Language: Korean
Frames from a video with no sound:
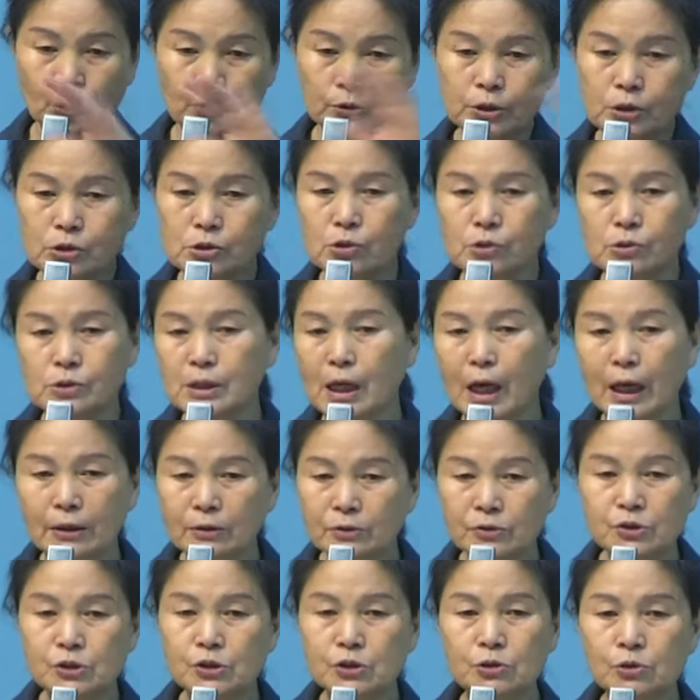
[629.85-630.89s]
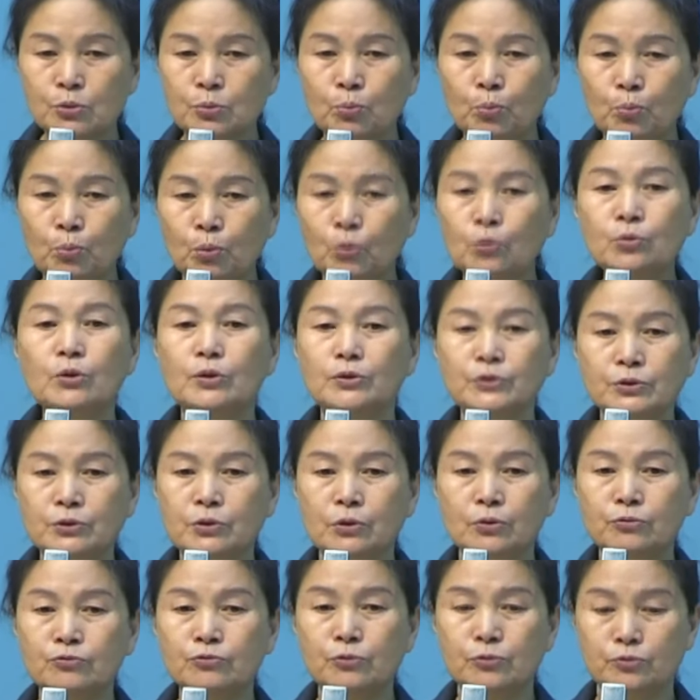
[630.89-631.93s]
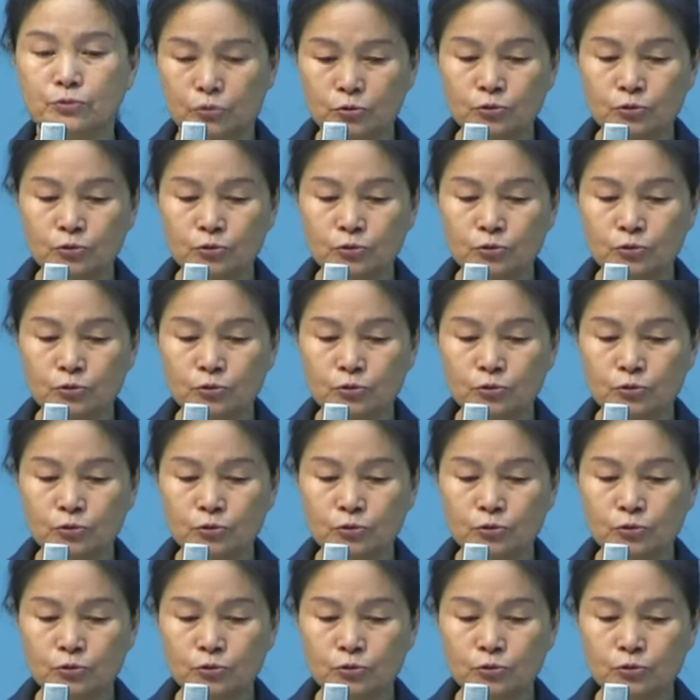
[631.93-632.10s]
디서 사는지도 몰랐어.